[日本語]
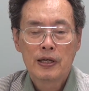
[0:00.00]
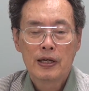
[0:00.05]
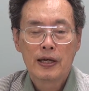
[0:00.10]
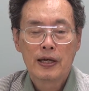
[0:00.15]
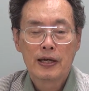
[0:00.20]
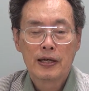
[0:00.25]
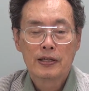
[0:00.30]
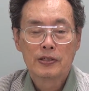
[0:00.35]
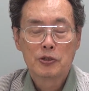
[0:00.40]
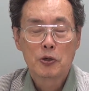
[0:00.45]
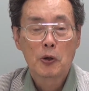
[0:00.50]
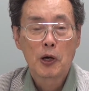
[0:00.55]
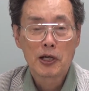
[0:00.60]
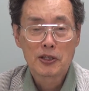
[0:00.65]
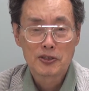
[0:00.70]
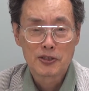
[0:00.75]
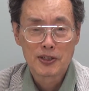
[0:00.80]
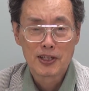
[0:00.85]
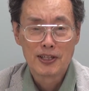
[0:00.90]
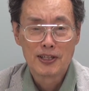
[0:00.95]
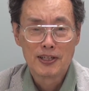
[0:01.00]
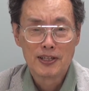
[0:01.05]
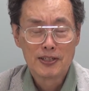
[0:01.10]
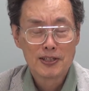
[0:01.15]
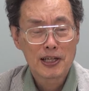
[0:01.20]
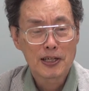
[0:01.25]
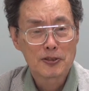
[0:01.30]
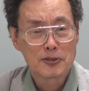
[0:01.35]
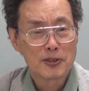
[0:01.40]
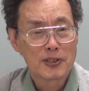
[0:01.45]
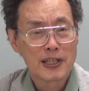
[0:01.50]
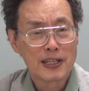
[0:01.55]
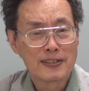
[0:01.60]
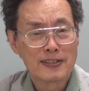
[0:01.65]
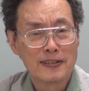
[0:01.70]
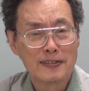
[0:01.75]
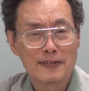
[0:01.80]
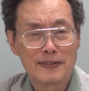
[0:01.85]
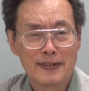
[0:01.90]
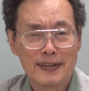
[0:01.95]
えー、正月に1月1
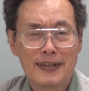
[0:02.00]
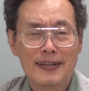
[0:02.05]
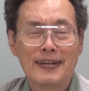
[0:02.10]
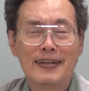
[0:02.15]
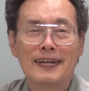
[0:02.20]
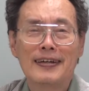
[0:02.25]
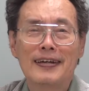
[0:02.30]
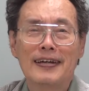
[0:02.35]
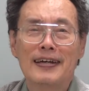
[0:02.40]
日ですよね、